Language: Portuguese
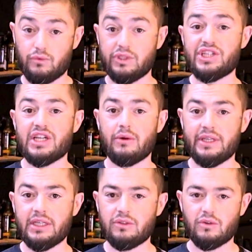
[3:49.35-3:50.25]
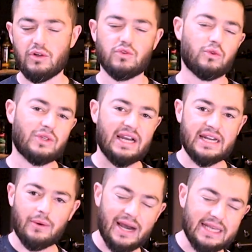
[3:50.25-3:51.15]
Vou deixar o link do nosso outro
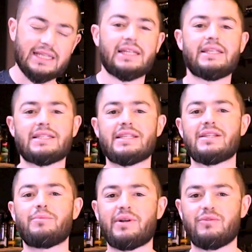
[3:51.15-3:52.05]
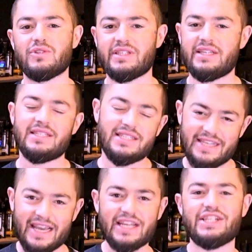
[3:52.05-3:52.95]
canal aqui na descrição para vocês.
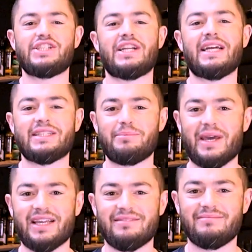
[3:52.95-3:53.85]
Segue a gente lá também.